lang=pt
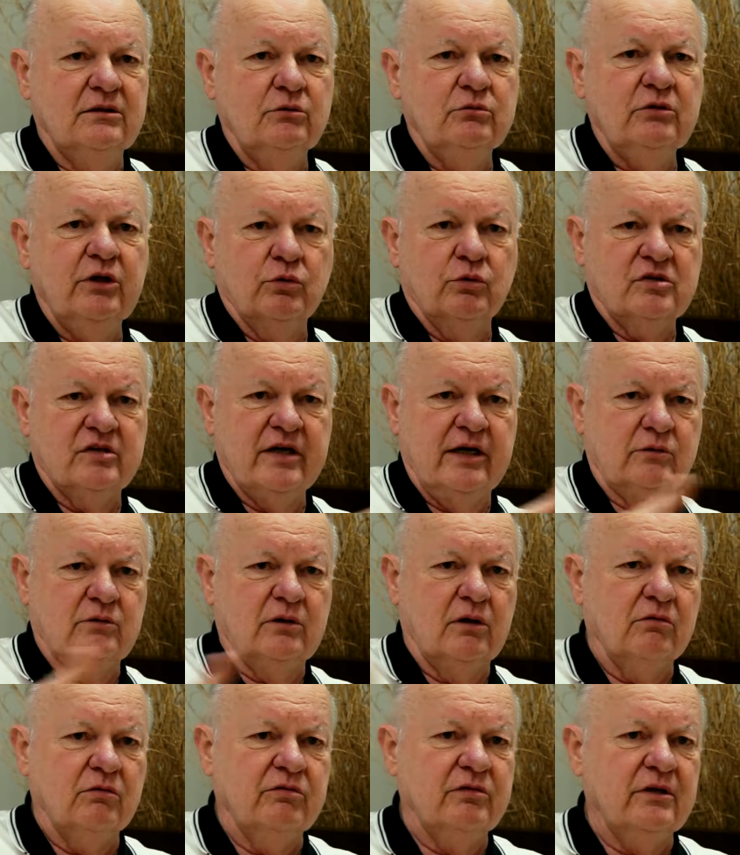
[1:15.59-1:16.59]
não deu
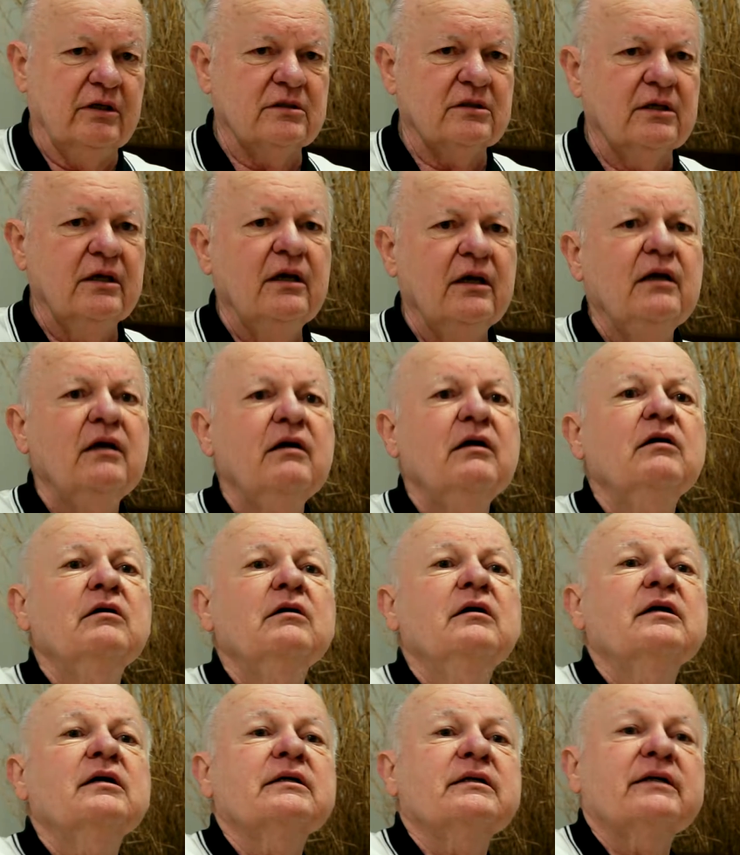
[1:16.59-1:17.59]
certo talvez.
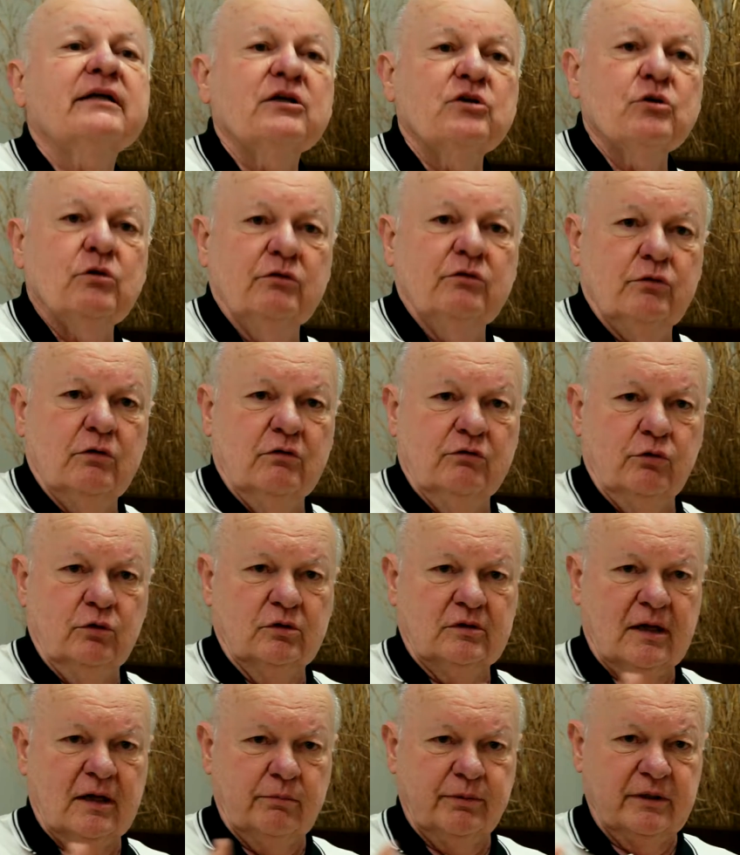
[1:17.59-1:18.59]
Resolveu
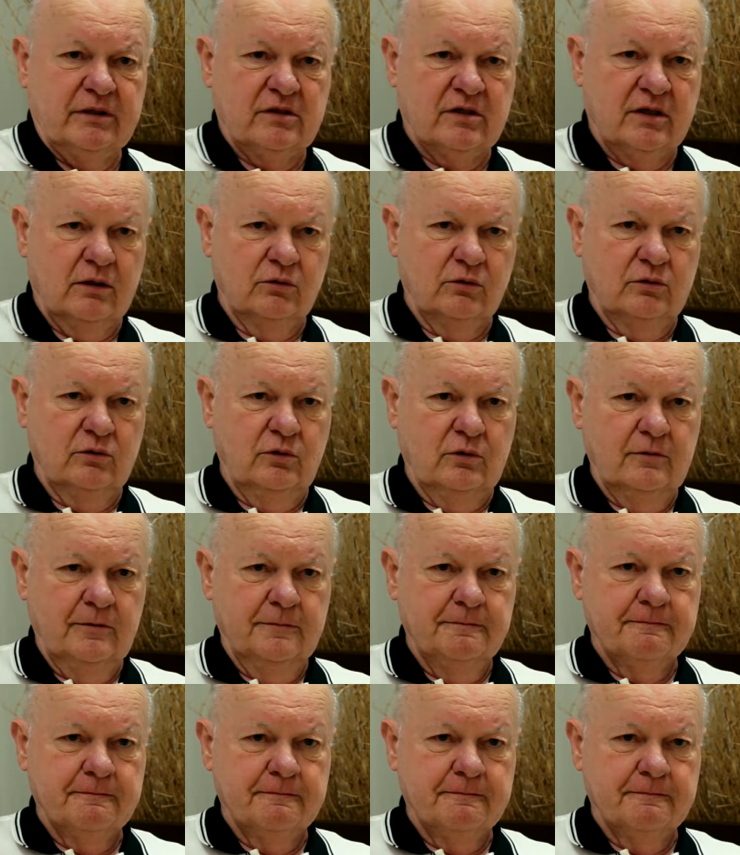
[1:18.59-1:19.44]
voltar para Salto.